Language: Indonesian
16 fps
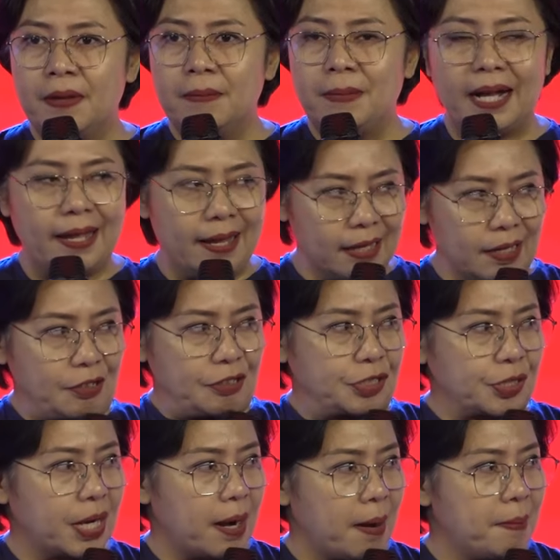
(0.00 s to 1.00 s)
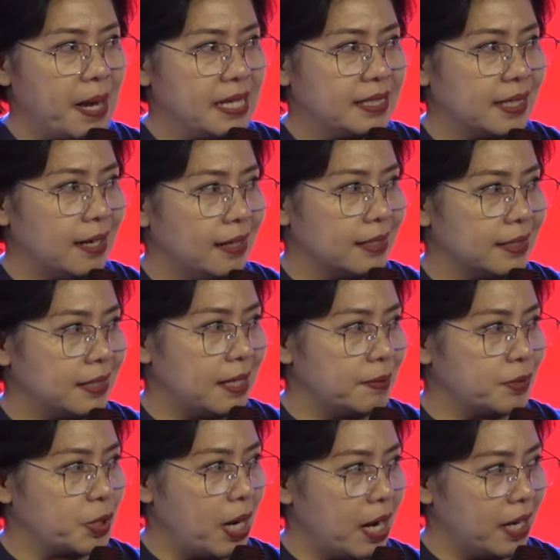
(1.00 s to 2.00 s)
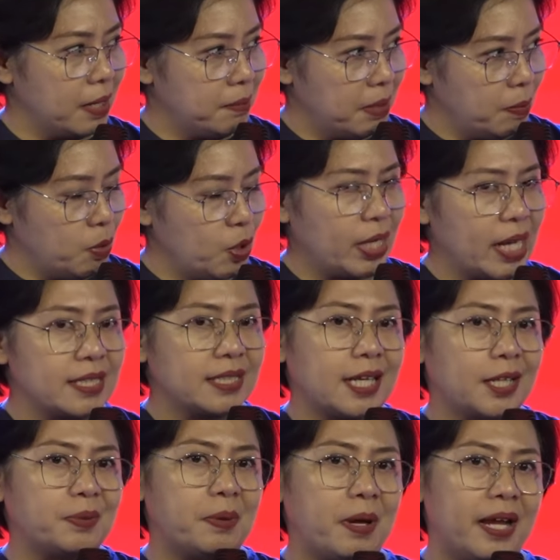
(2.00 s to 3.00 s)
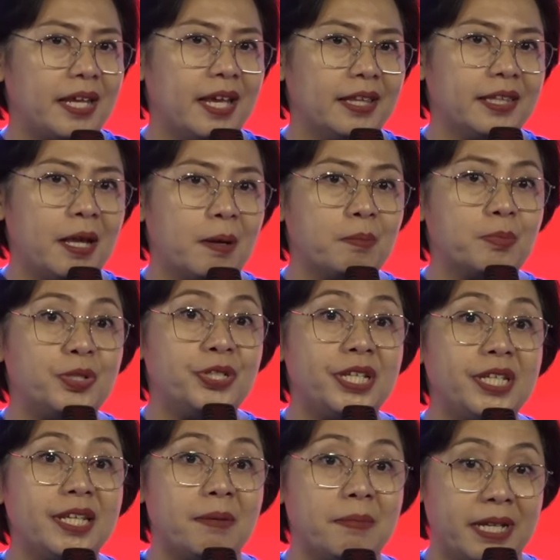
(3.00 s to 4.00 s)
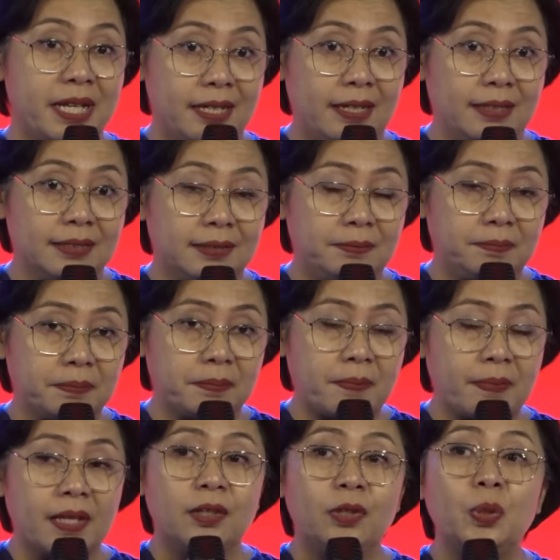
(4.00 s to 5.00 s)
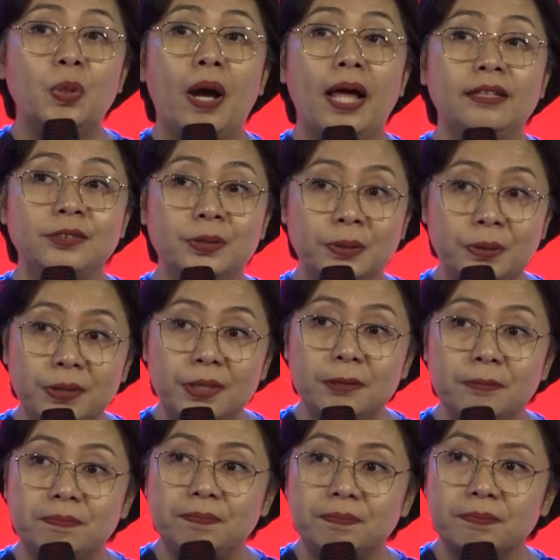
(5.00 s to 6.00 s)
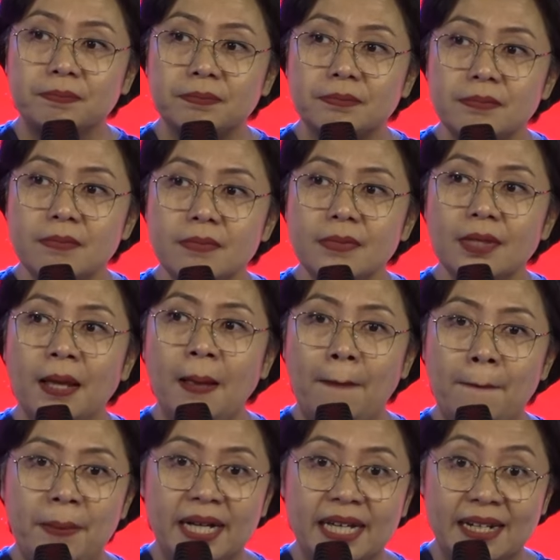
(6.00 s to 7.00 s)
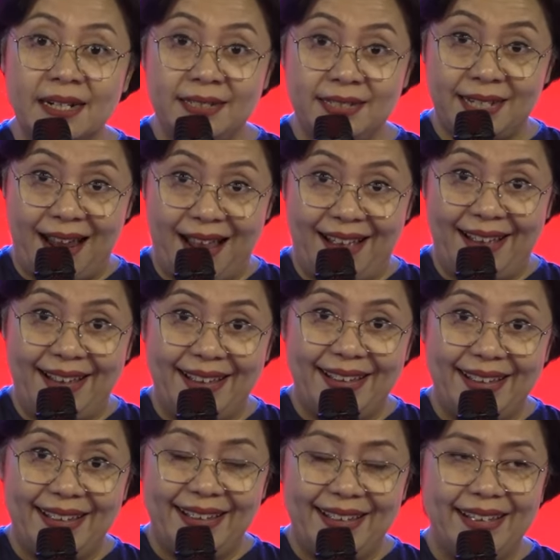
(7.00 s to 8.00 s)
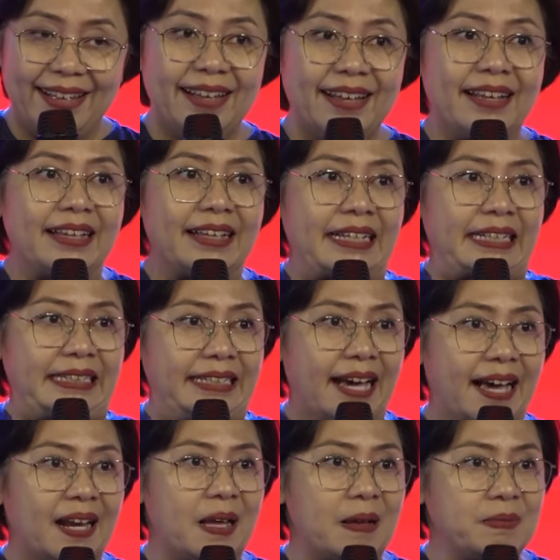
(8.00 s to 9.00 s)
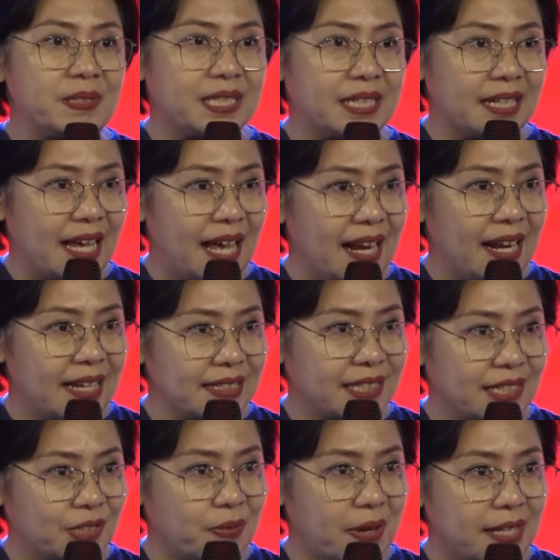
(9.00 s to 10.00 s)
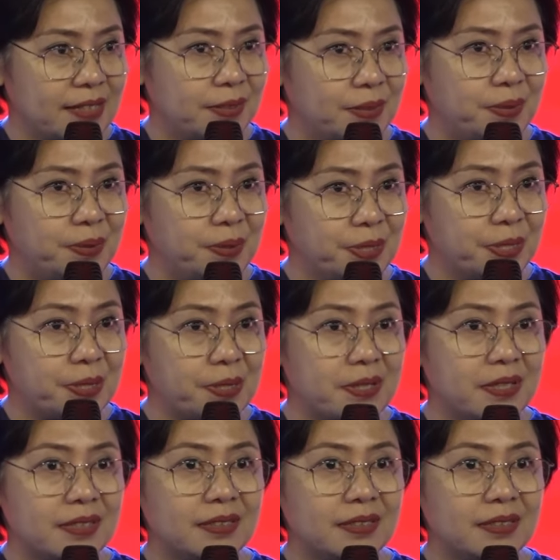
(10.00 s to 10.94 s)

Makanya kalau saudara baca Alkitab, saudara akan menemukan satu ayat yang bunyinya begini. Tuhan turut bekerja dalam segala sesuatu untuk